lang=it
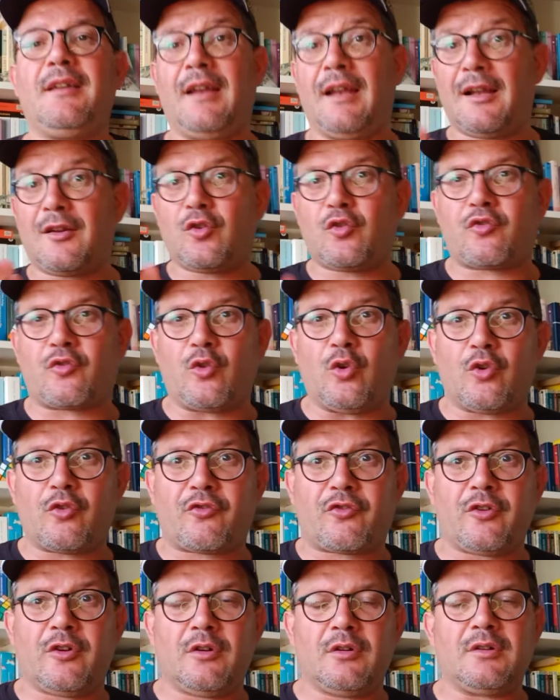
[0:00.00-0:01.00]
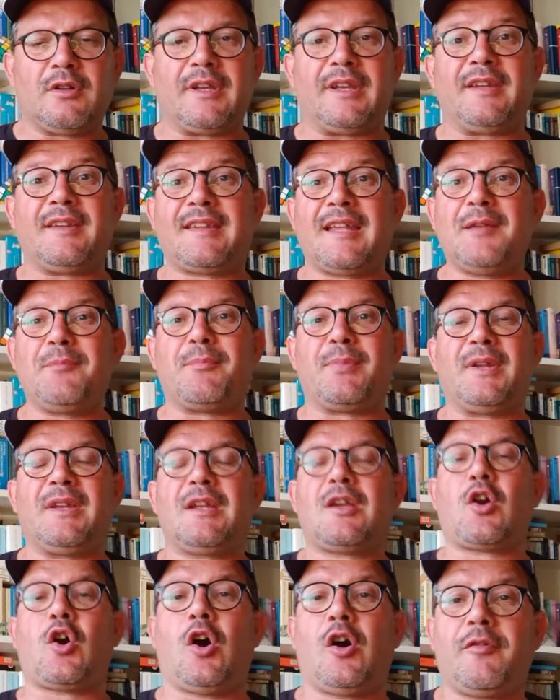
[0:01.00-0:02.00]
dell'anno scorso, in tempi
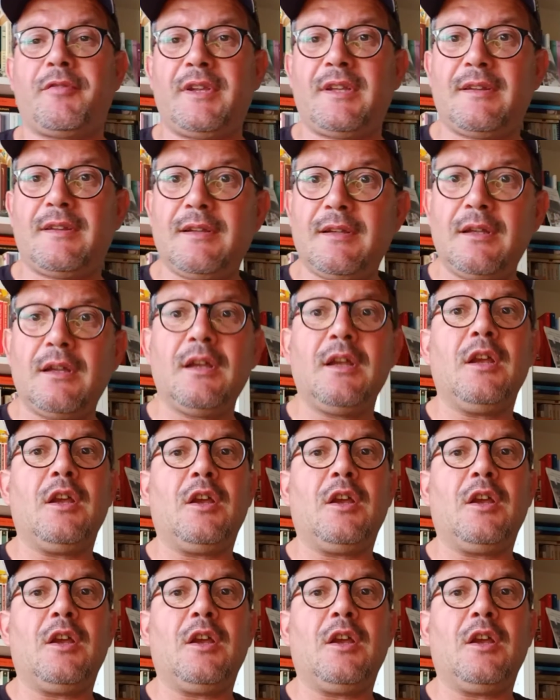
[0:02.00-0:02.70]
di Covid,